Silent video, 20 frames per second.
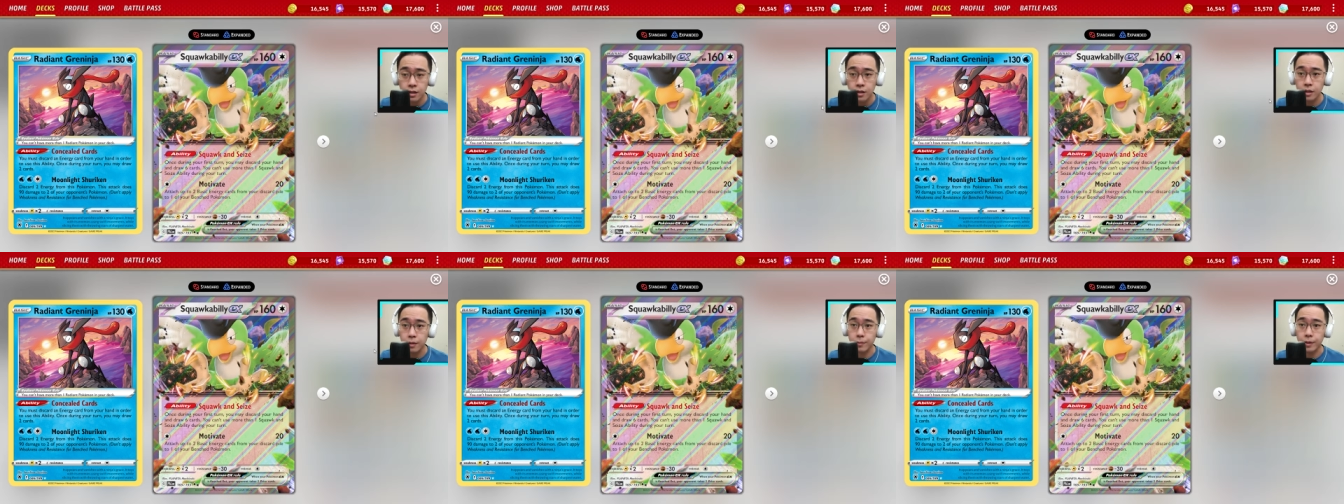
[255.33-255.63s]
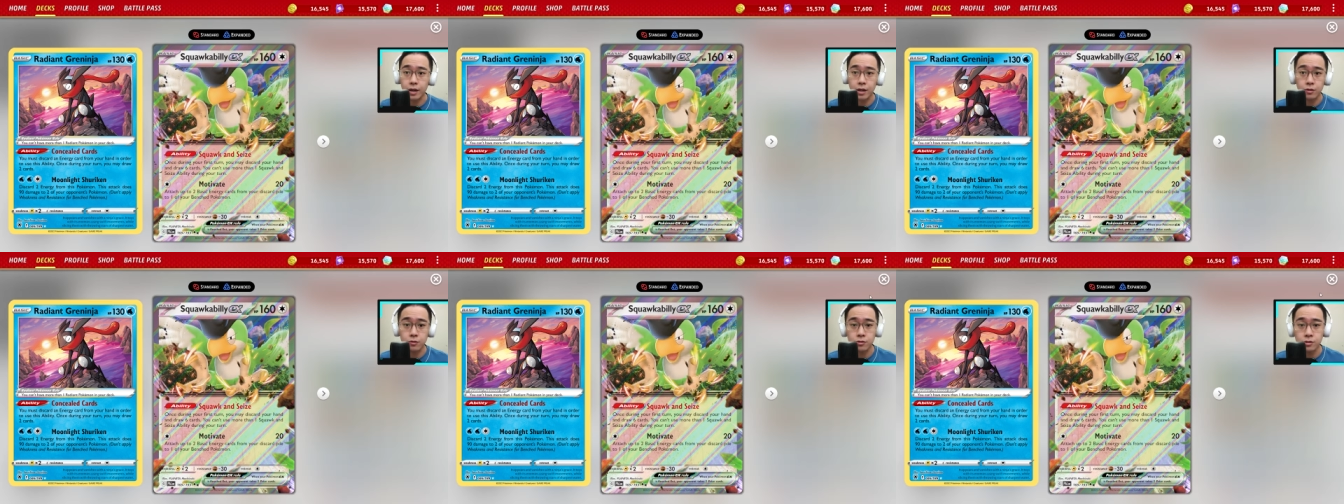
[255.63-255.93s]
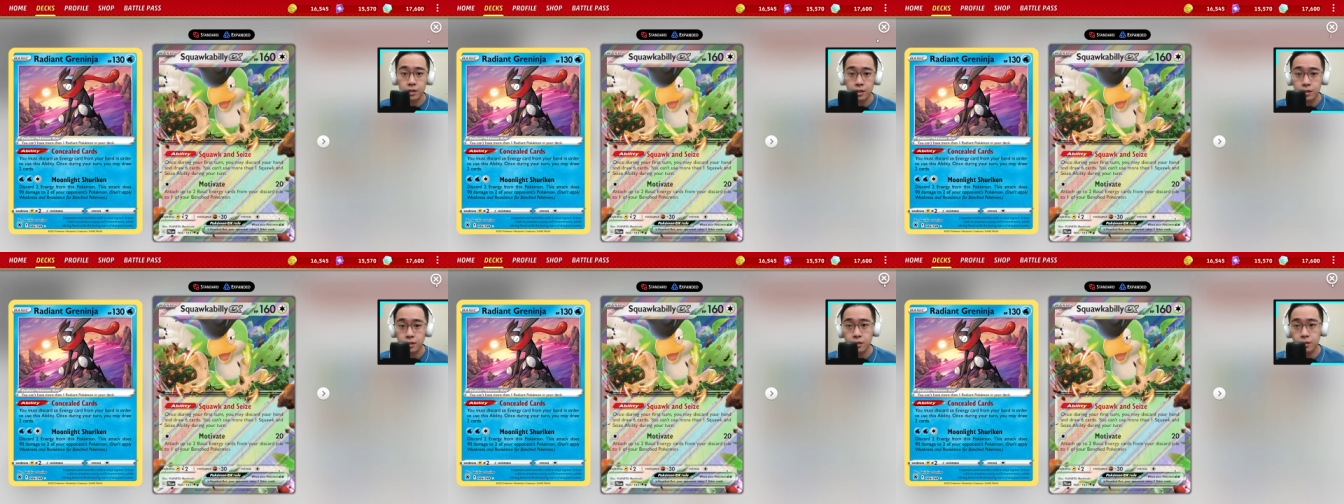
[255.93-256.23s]
yang bakal
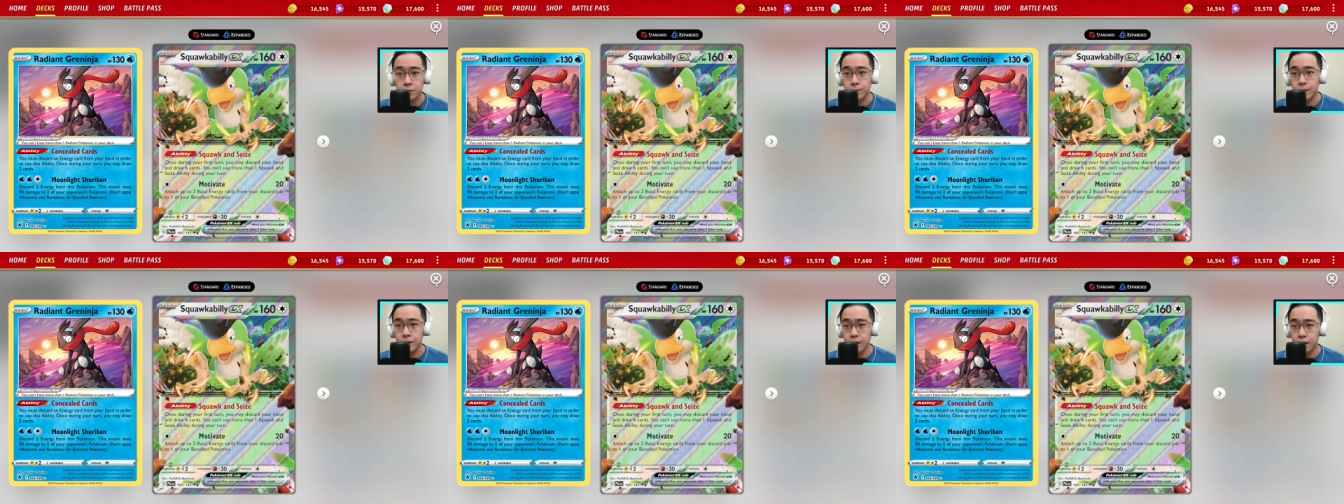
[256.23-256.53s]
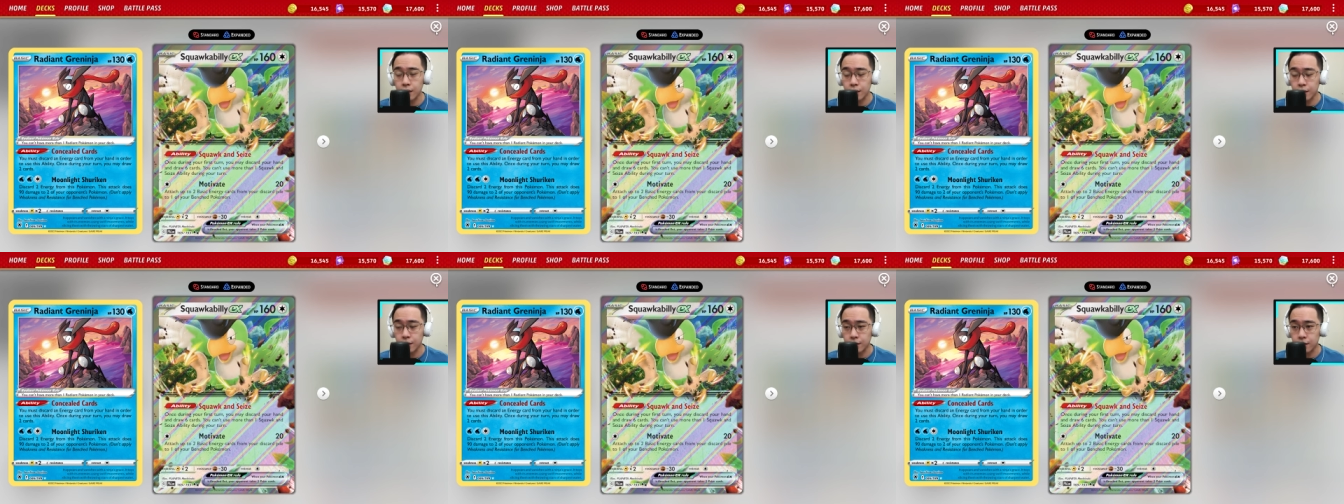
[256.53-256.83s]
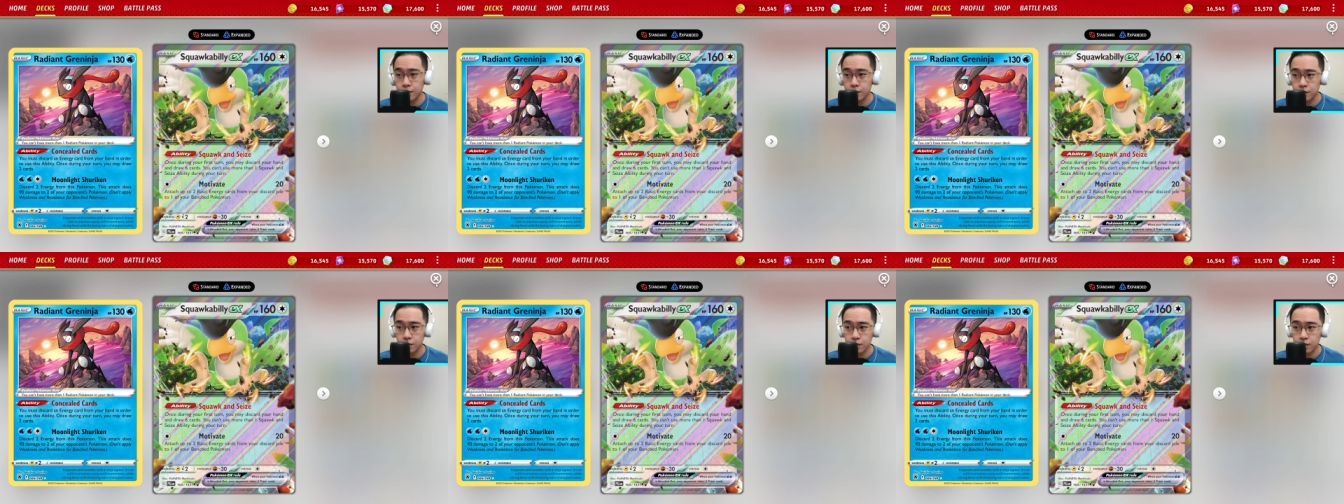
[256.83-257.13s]
aku jelasin sebentar
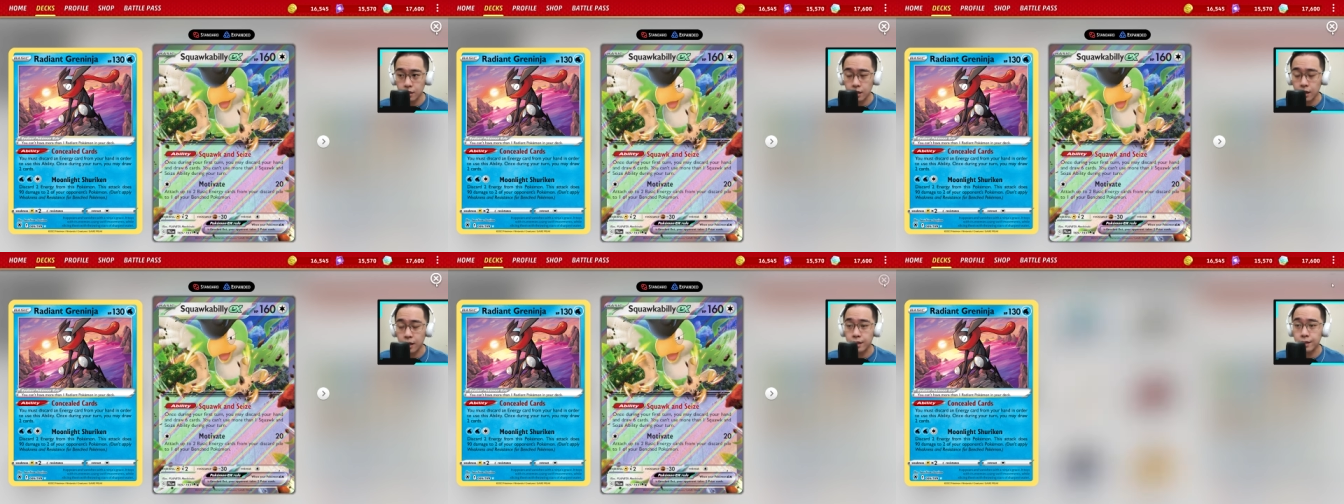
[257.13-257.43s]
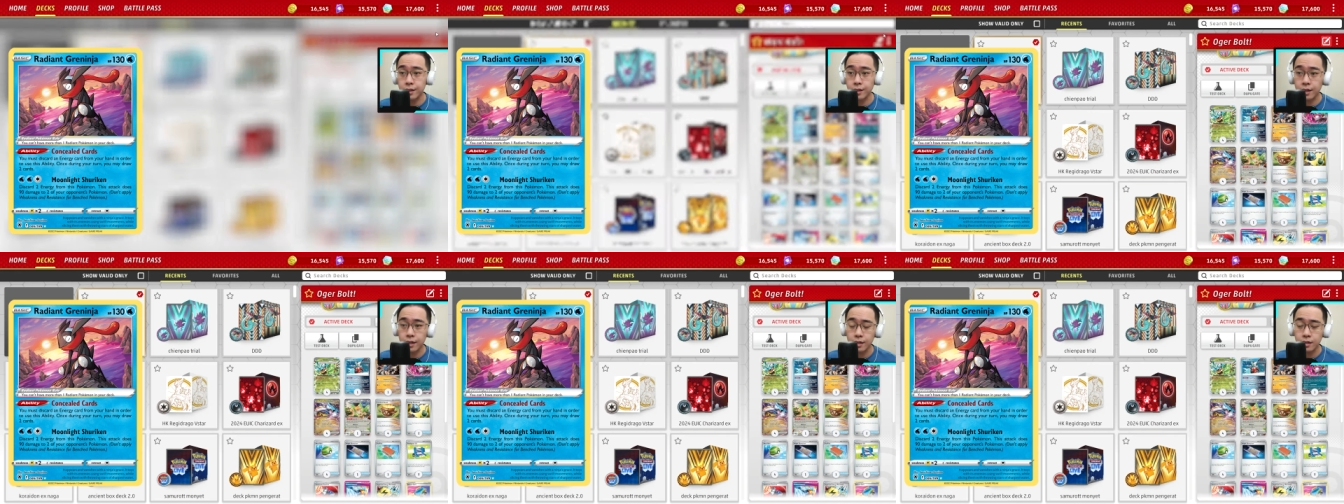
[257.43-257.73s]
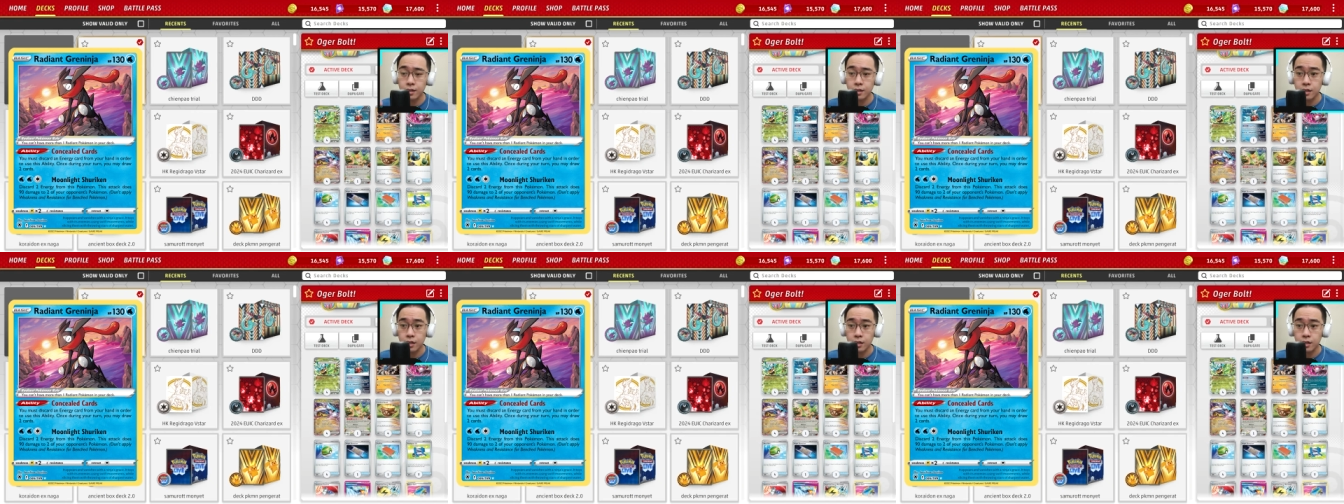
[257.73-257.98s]
lagi nah artinya kan